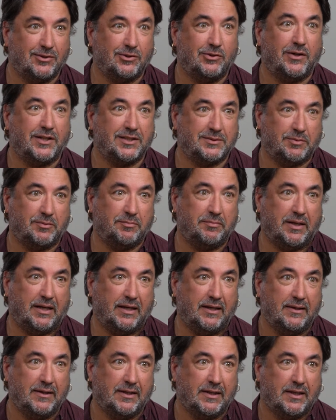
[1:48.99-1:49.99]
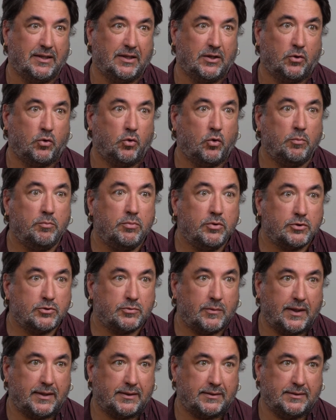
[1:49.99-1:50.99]
ne correspond pas aux
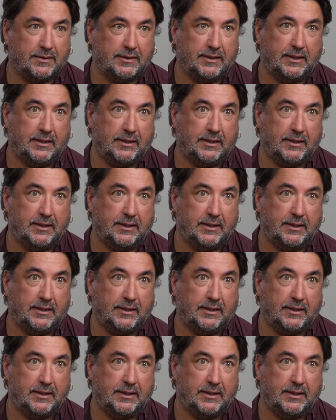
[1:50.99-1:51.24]
besoins.